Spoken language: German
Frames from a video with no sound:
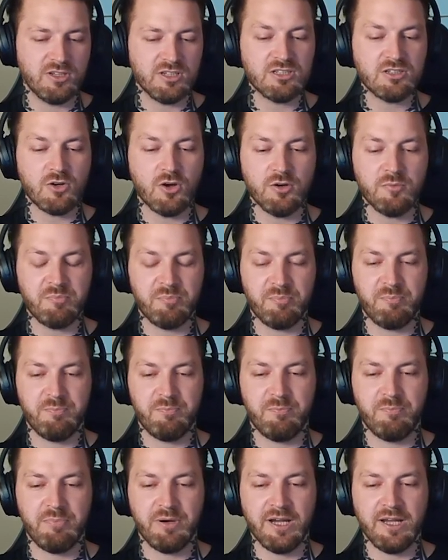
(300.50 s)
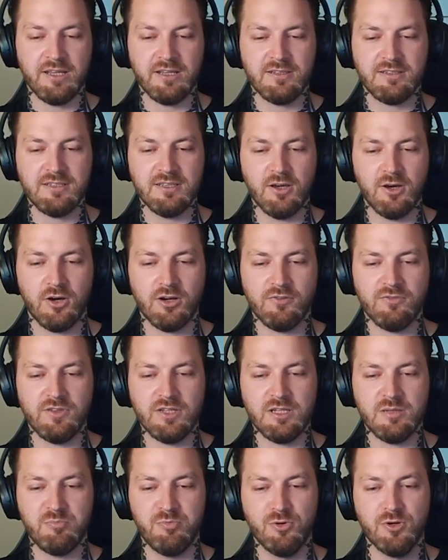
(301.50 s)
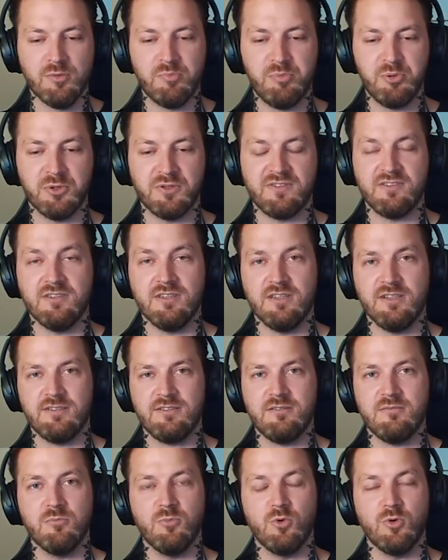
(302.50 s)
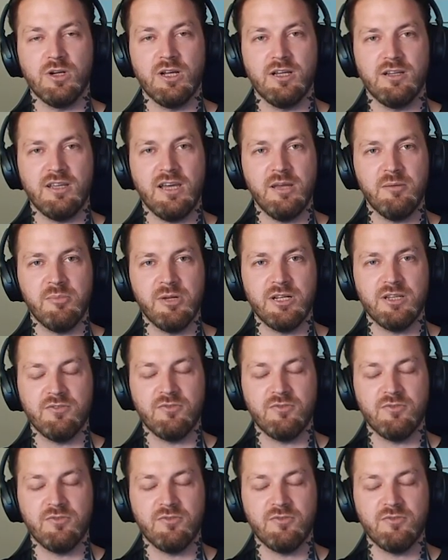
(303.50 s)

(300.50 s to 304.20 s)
und ich könnte bei dir irgendwie die Bude putzen nächsten Monat,